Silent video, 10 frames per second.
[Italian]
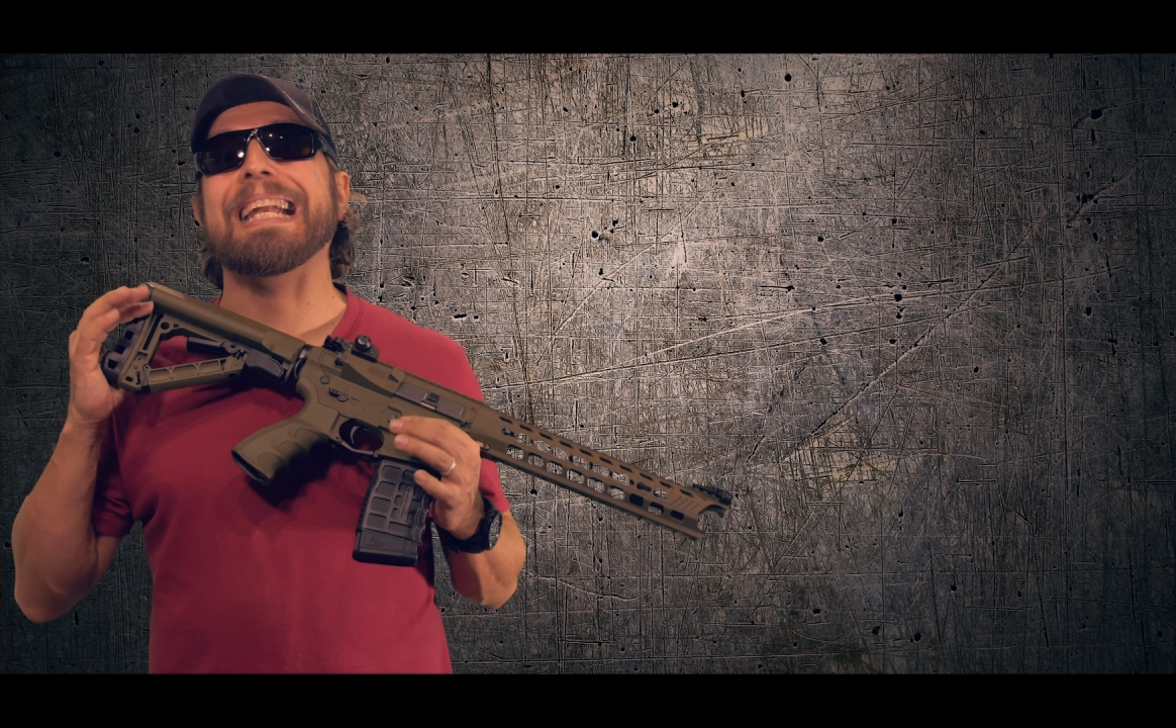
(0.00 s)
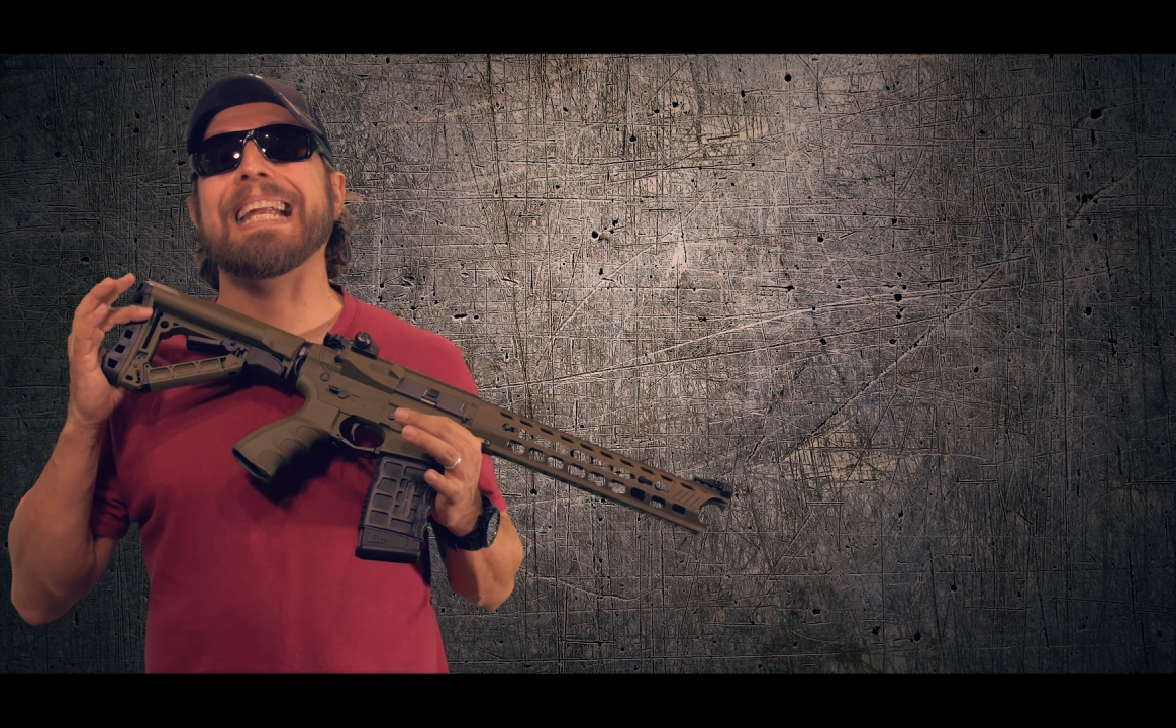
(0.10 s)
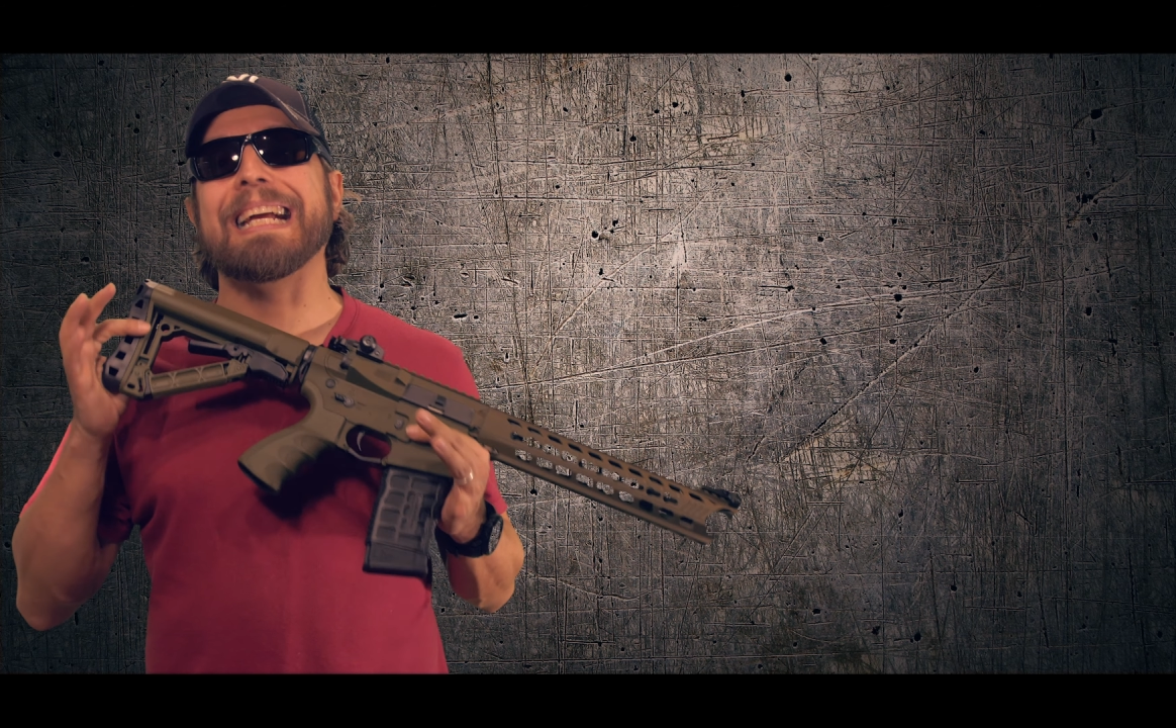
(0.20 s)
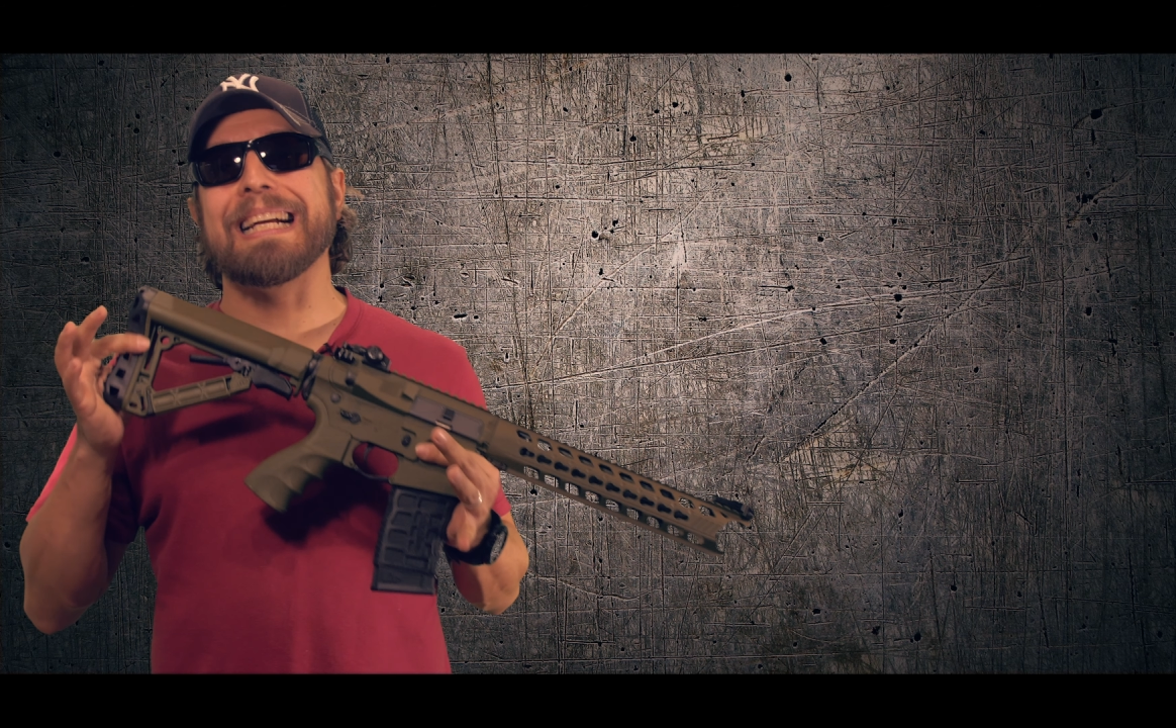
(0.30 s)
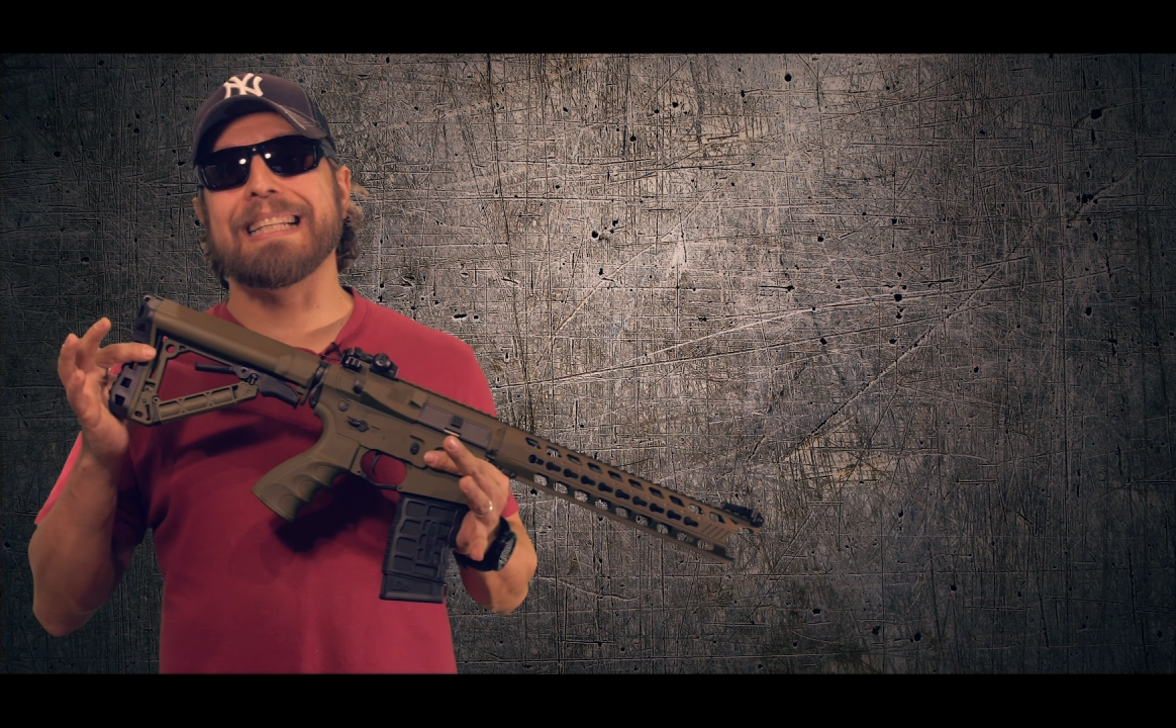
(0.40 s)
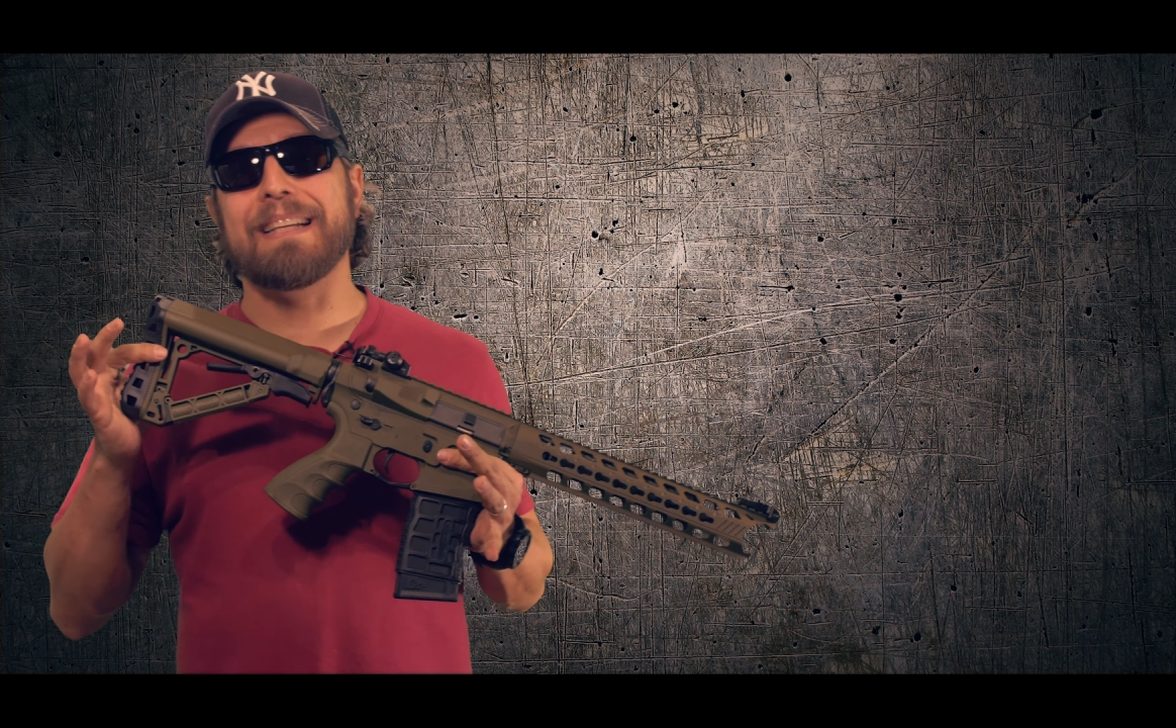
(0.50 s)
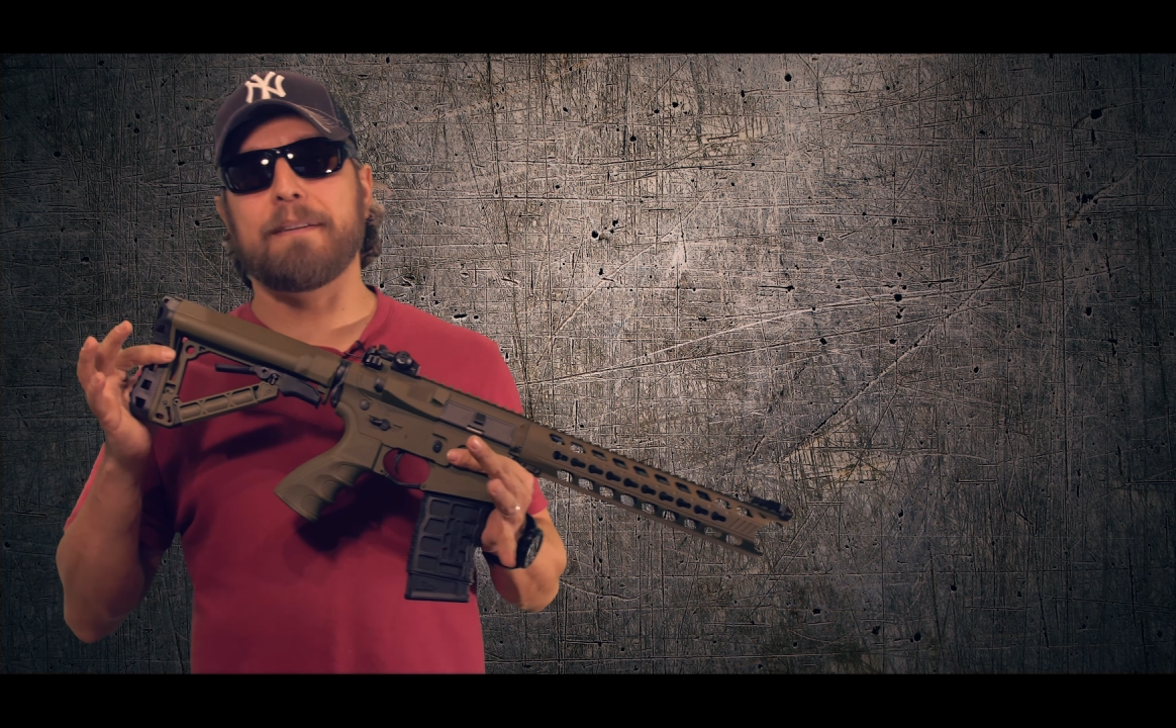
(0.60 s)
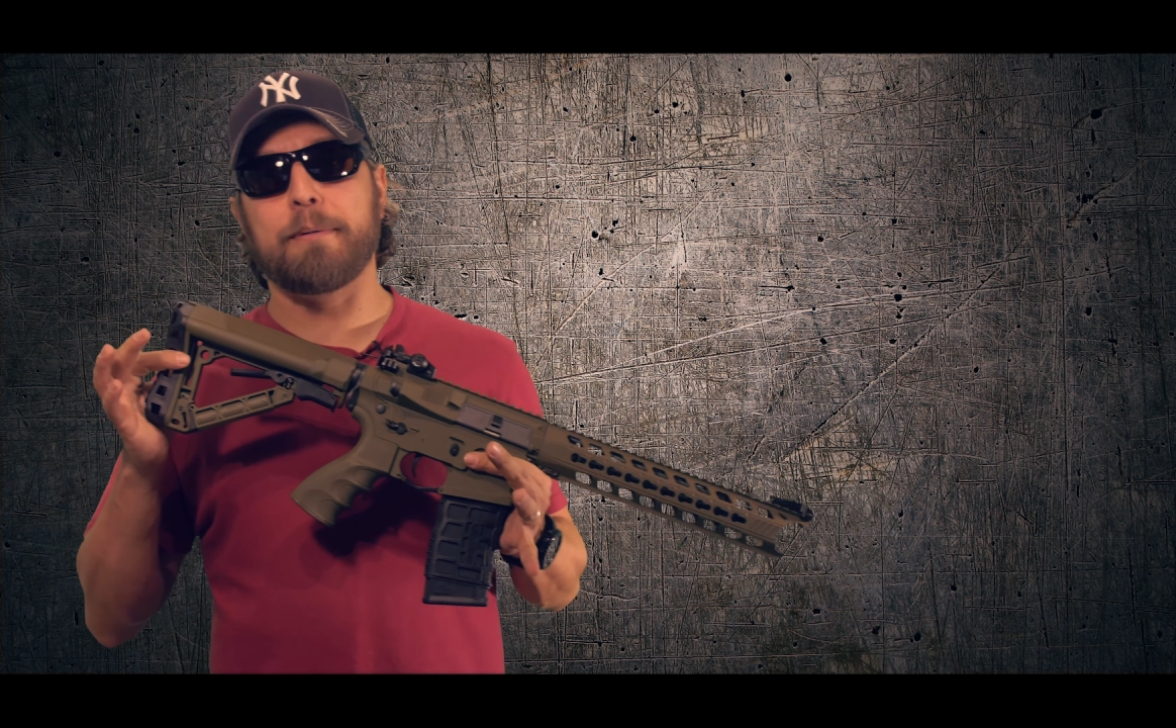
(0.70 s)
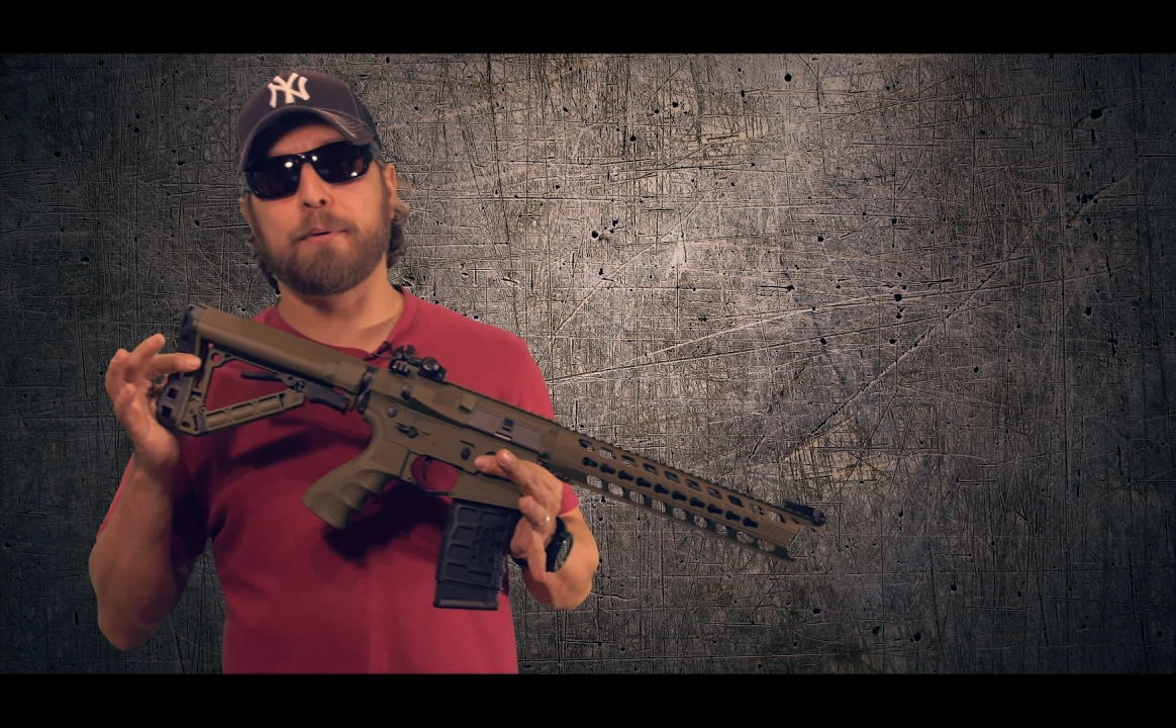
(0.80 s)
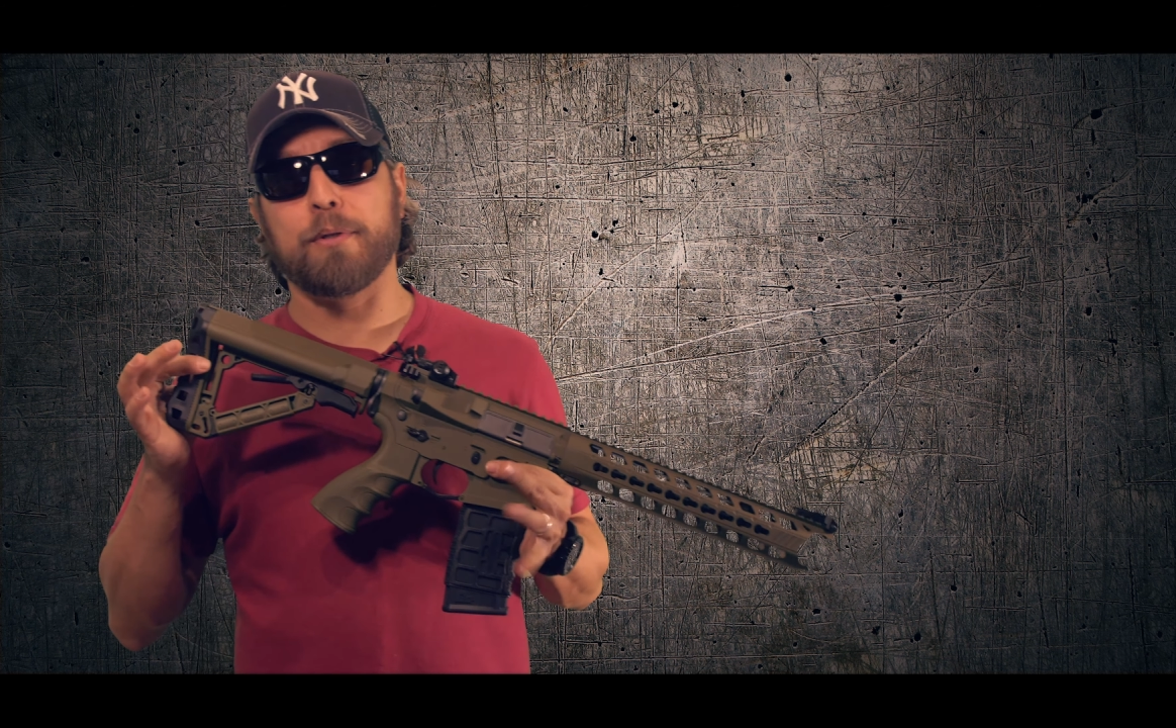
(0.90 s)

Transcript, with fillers: negativa per